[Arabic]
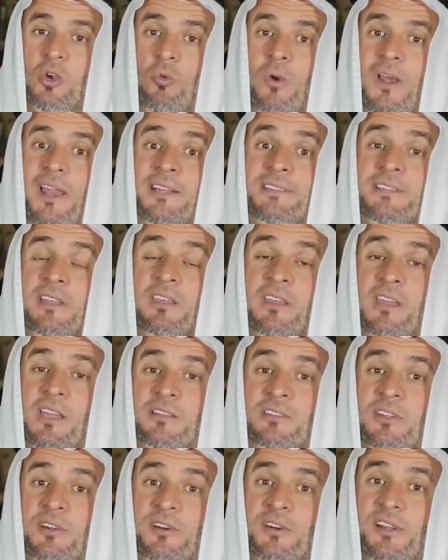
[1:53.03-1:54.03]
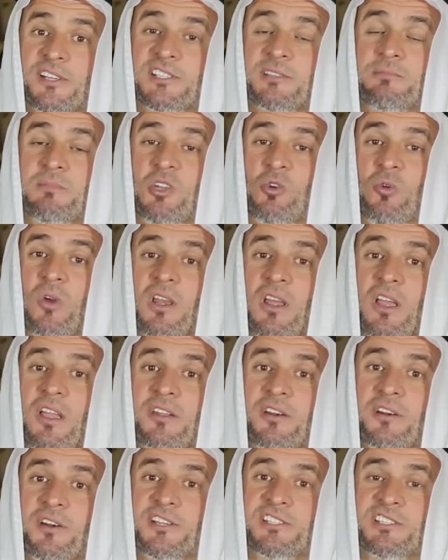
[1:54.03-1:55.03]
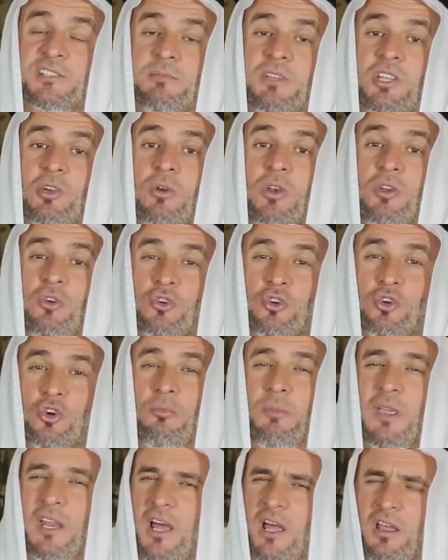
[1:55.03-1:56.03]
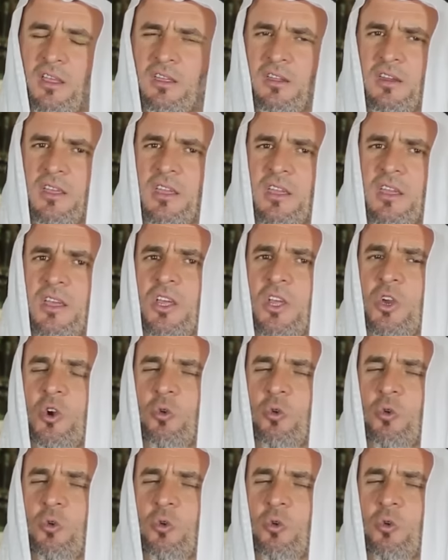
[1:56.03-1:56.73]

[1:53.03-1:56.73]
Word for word: والأتكيت الرسمي والغير الرسمي والحكومي إلى آخره